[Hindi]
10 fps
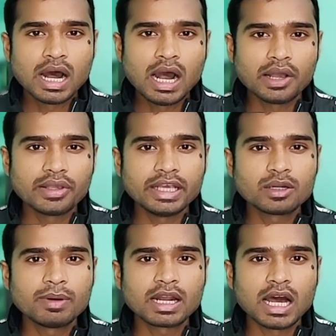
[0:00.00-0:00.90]
हाँ
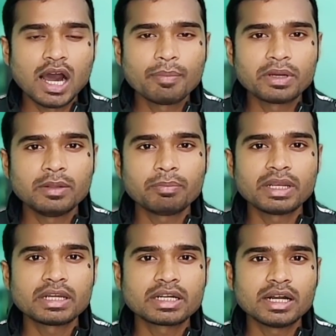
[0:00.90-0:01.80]
एक बार आप
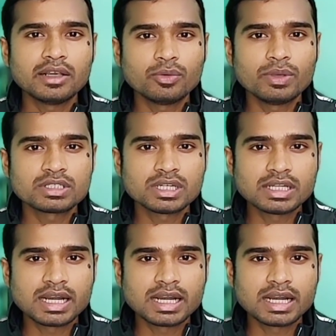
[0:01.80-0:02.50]
रिप्रिंट का रिक्वेस्ट